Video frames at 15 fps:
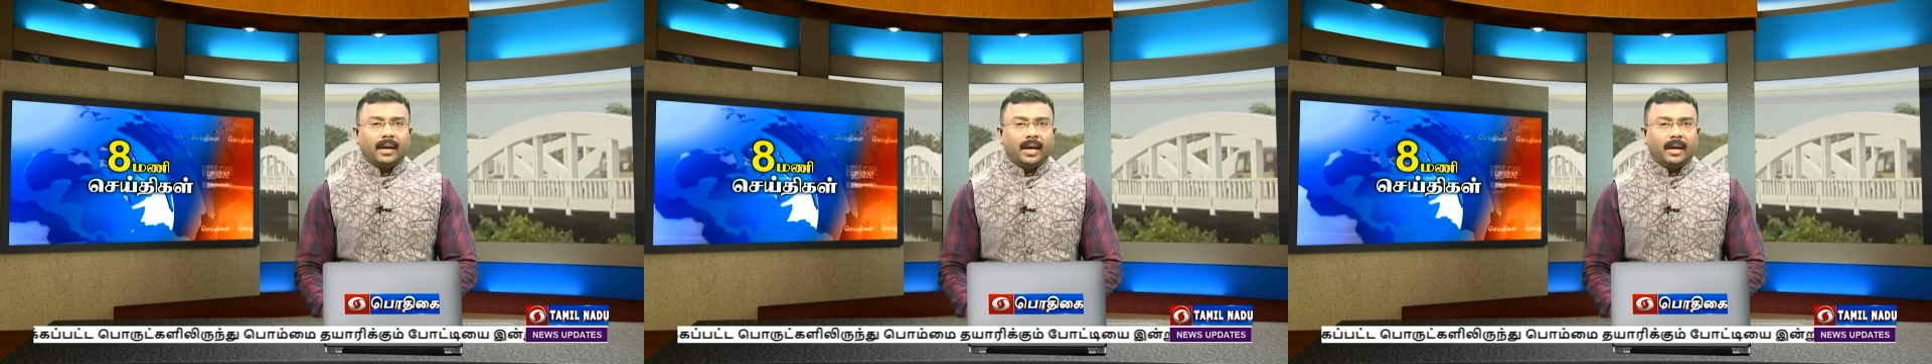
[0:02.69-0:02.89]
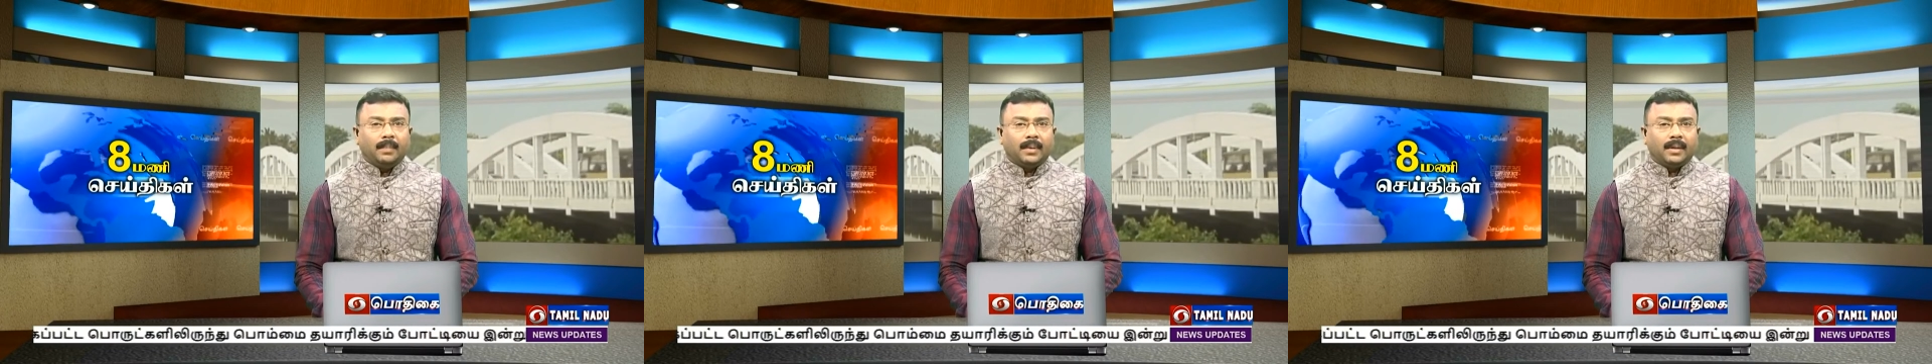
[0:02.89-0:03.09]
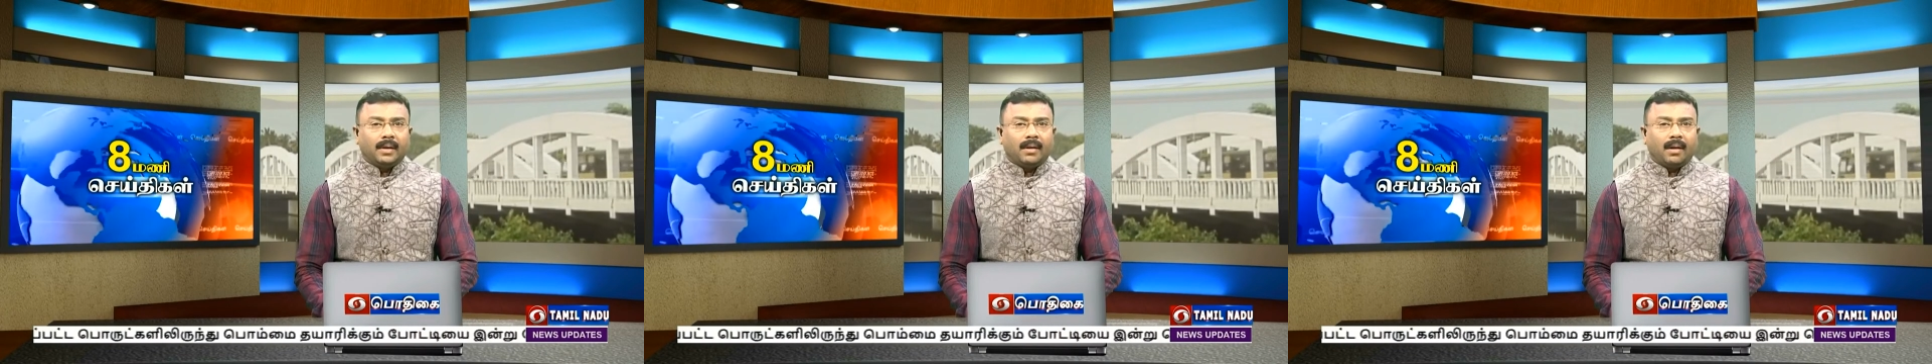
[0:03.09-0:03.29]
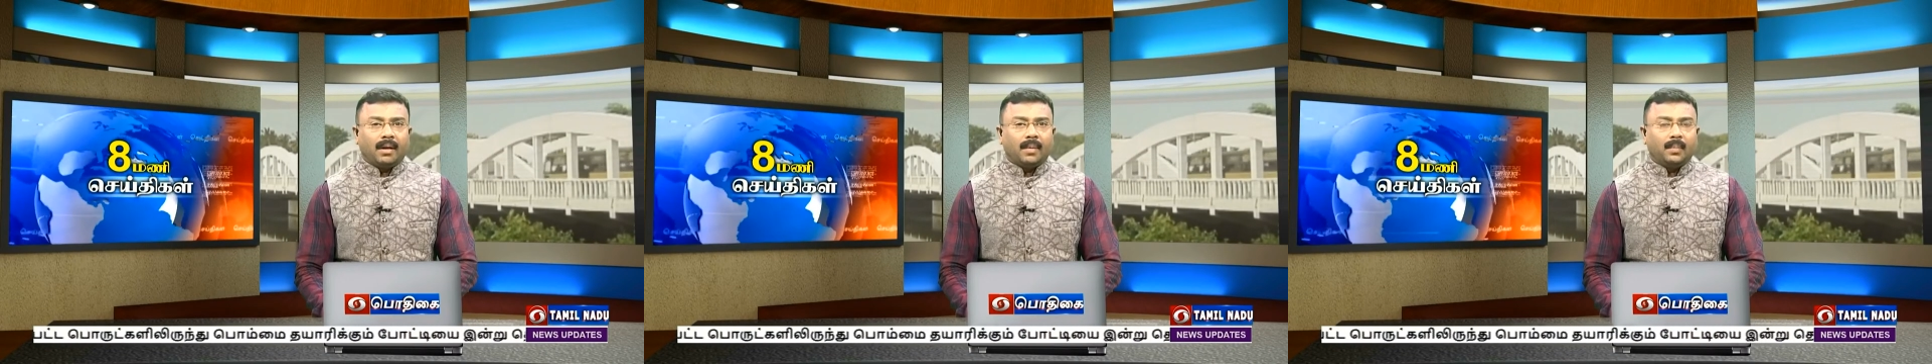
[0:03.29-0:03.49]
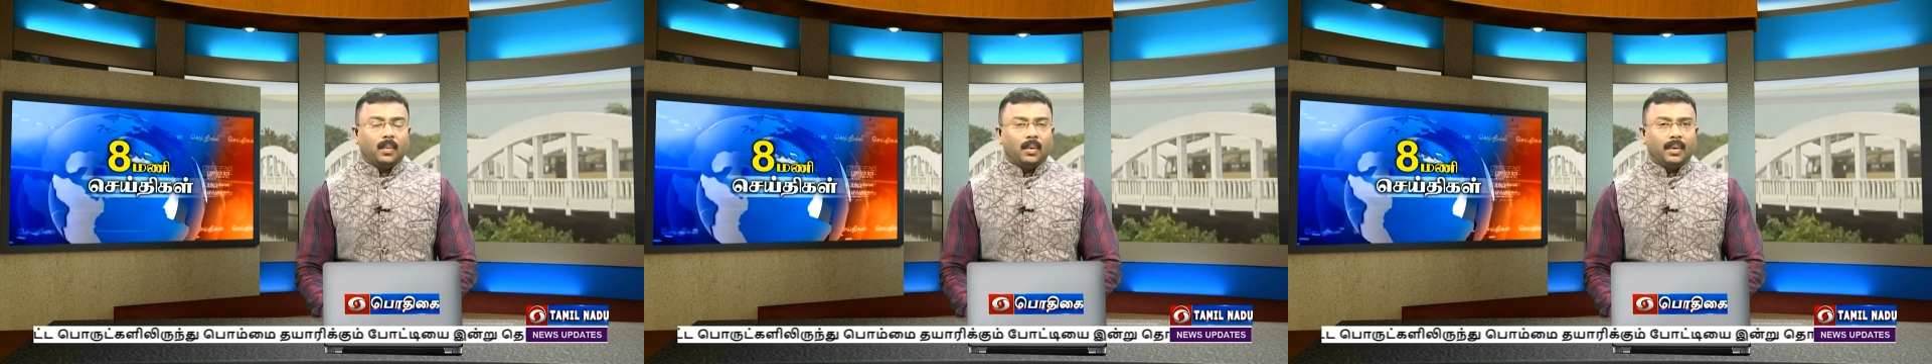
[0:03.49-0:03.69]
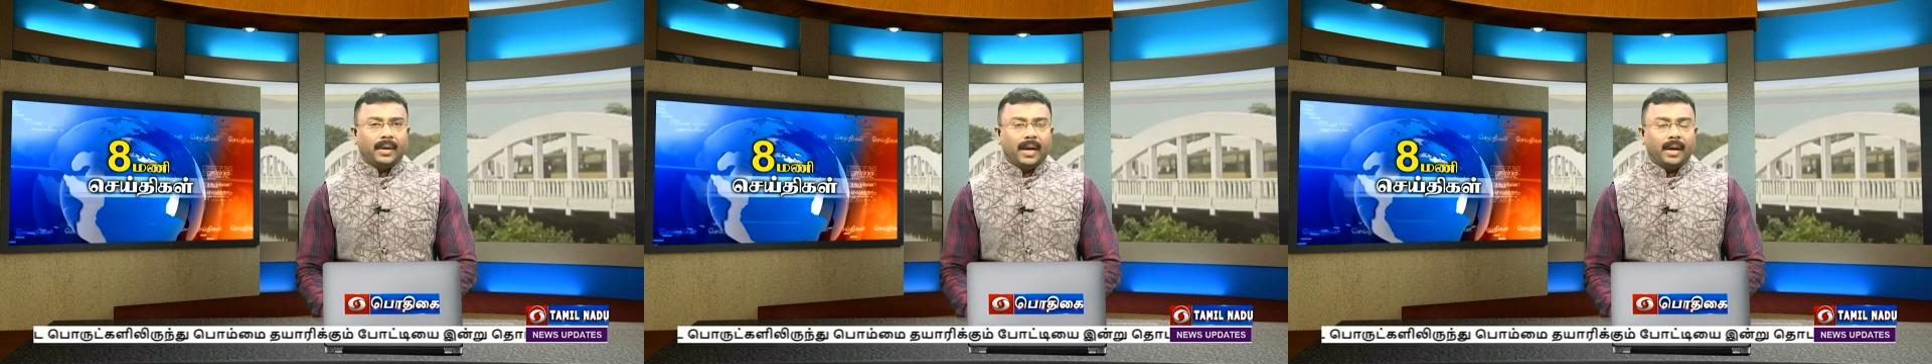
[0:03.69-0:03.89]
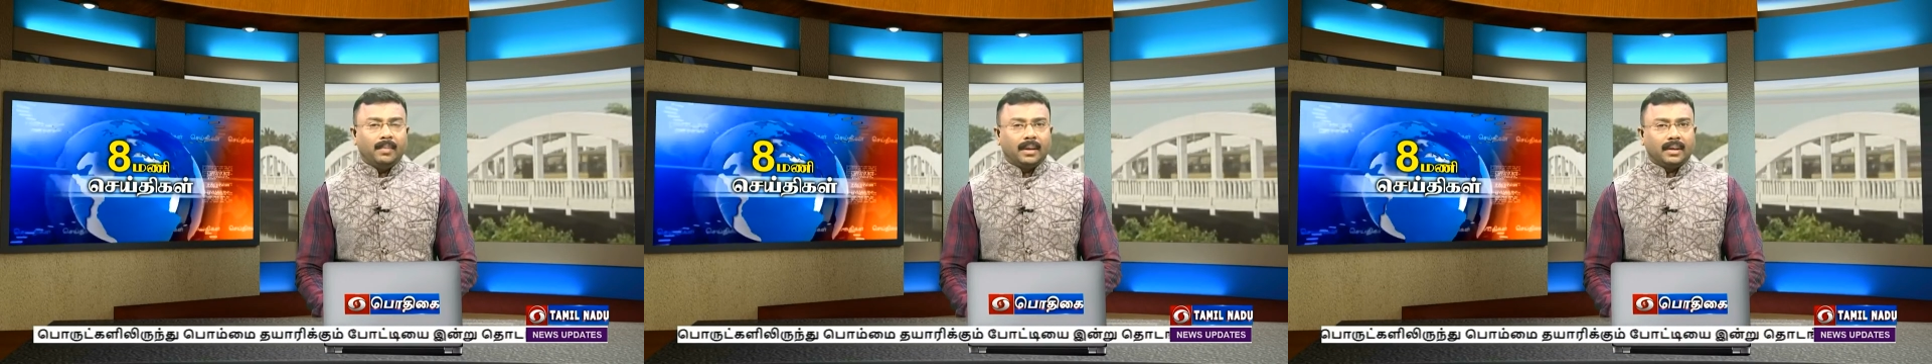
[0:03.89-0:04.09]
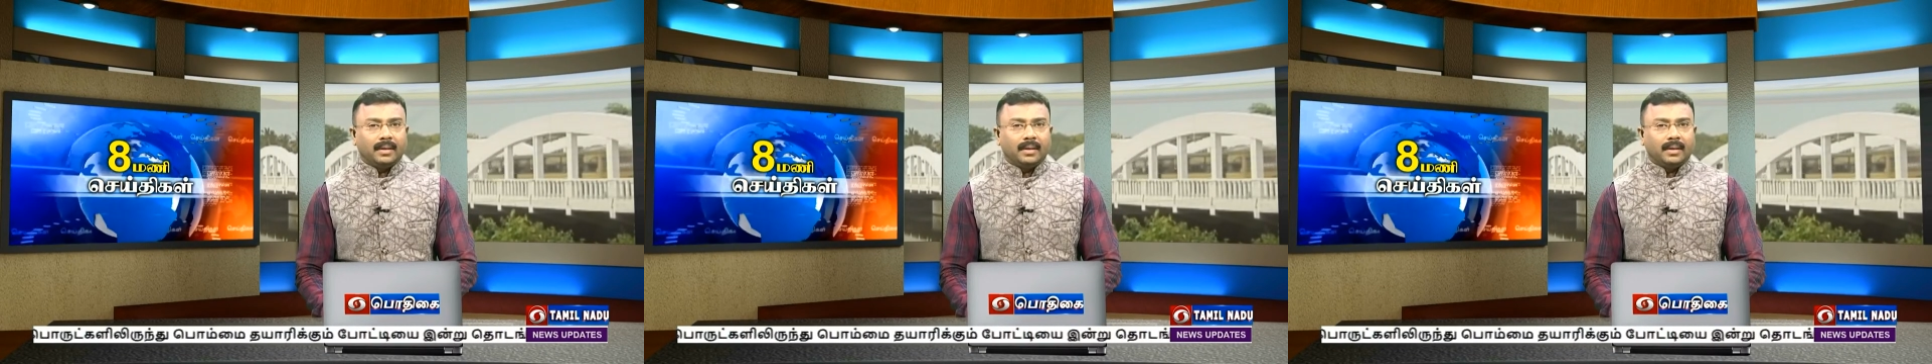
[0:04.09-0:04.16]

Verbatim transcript: தயாரிப்பதற்கான போட்டியை